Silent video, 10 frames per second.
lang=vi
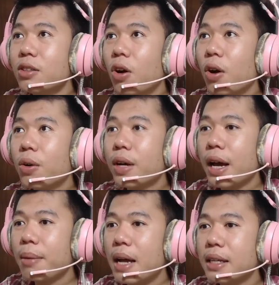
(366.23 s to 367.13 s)
Rồi ok
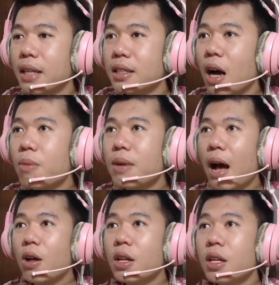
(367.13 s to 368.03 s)
các bạn, tấn công
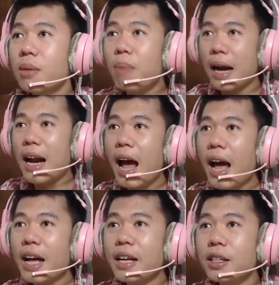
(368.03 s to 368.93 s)
nào. Bắn đi.
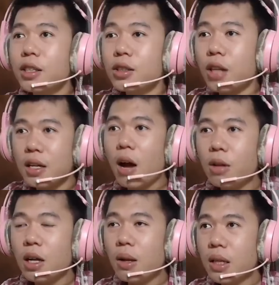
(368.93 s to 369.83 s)
Tấn
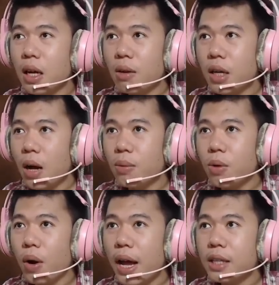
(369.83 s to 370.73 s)
công,
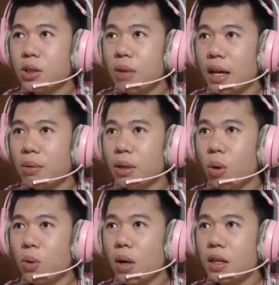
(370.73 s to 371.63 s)
cố lên, chúng ta không thể
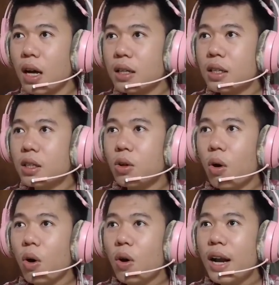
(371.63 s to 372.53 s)
thua cuộc được.
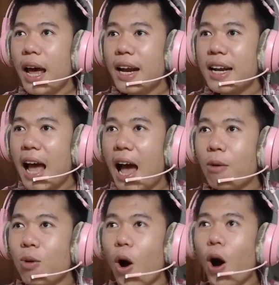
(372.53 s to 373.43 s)
Cố lên
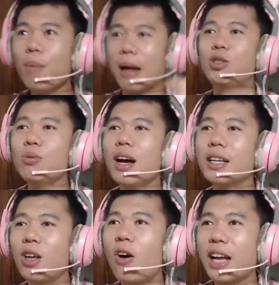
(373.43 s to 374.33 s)
nào, đúng rồi, bắn trúng
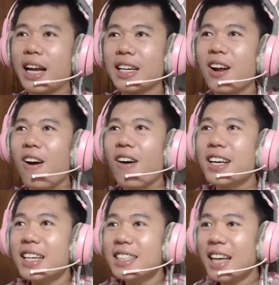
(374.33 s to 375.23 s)
người Thor kẻ địch
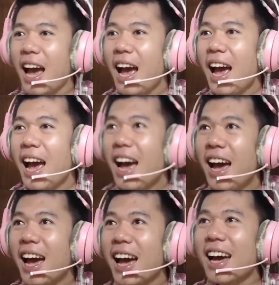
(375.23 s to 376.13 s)
rồi.
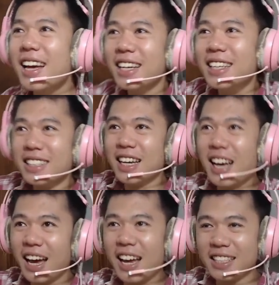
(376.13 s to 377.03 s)
Yeah.
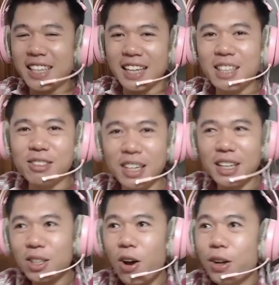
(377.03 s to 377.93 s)
Yeah, chỉ cần tiêu diệt
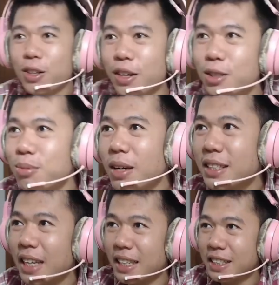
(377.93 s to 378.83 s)
được Thor thôi là chúng ta
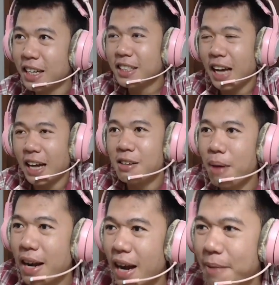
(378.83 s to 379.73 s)
sẽ giành được chiến thắng các
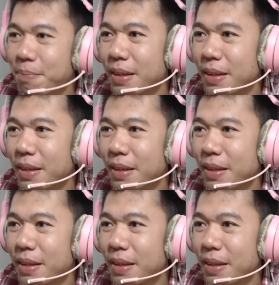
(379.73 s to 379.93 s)
bạn ạ.